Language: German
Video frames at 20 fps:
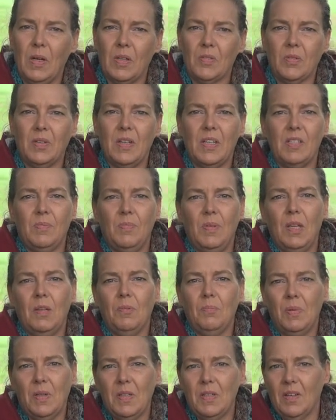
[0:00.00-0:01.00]
Also
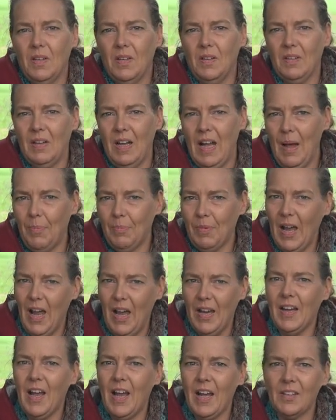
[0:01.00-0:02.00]
deswegen bitte habt
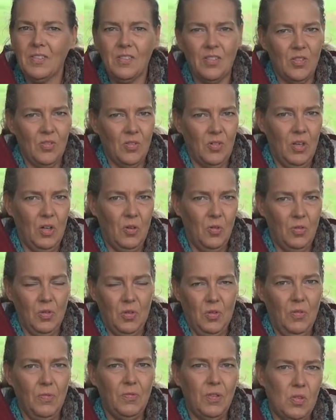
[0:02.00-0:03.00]
keine Angst, dass euer Hund
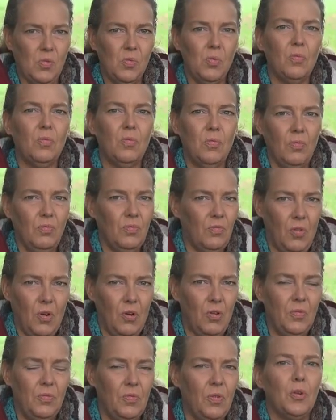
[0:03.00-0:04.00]
irgendwie versuchen
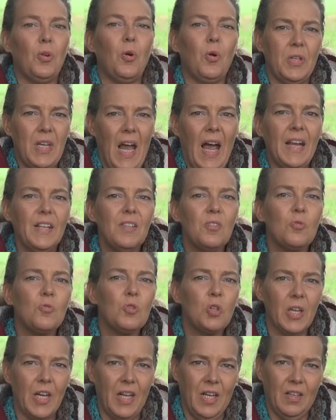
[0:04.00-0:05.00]
wollen würde, euch
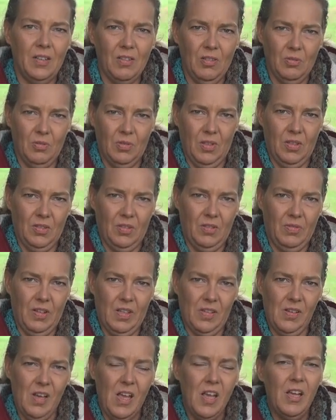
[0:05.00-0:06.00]
einzuschränken oder
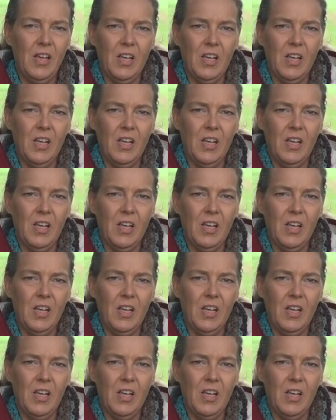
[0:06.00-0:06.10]
sowas,